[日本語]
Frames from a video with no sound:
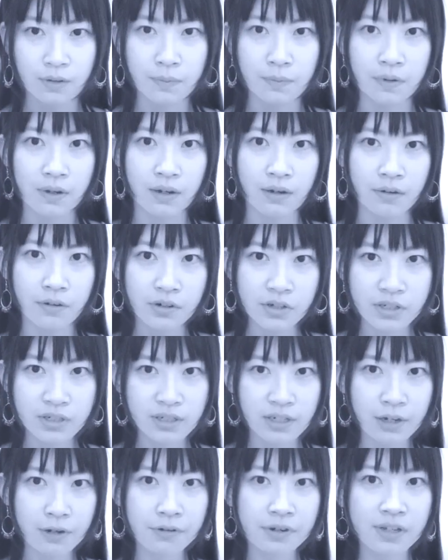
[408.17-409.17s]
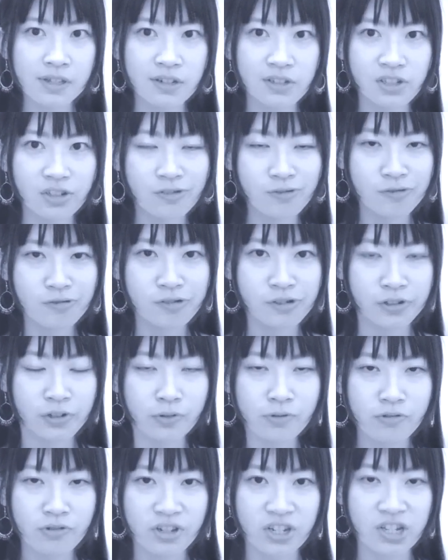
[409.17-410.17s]
まあ、ロッキー和田氏の不
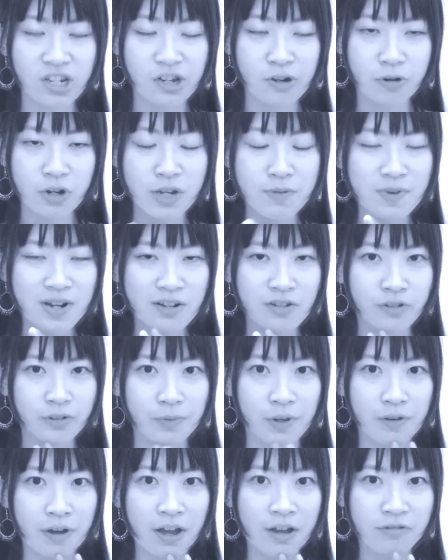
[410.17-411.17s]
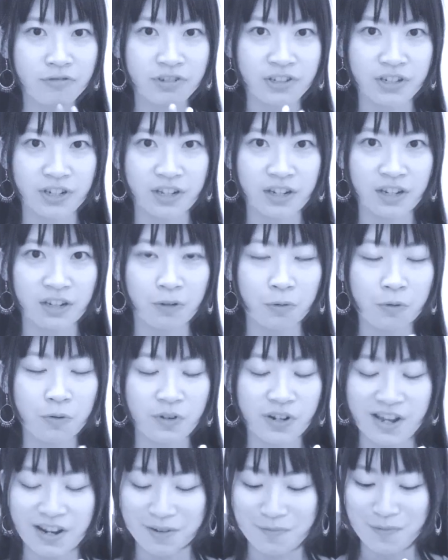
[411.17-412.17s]
祥事により番組は打ち切り
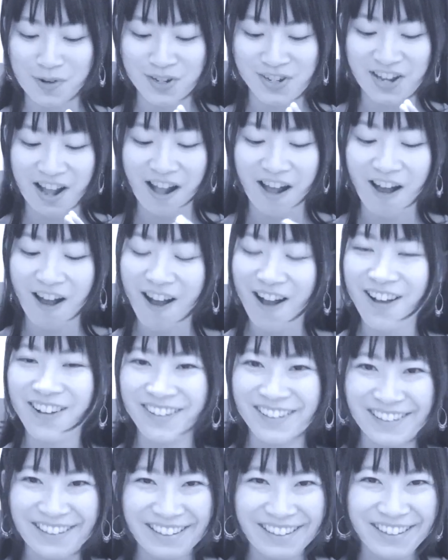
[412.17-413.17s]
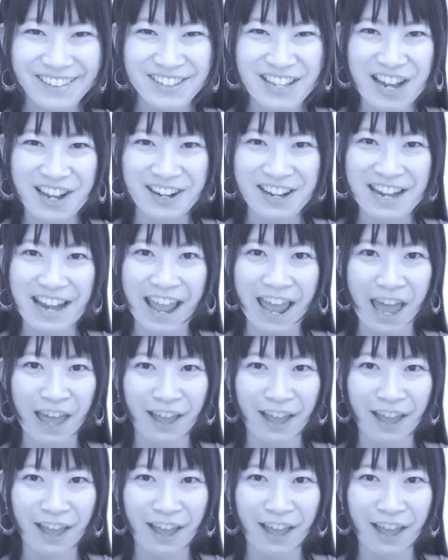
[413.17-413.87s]
となりました。残念。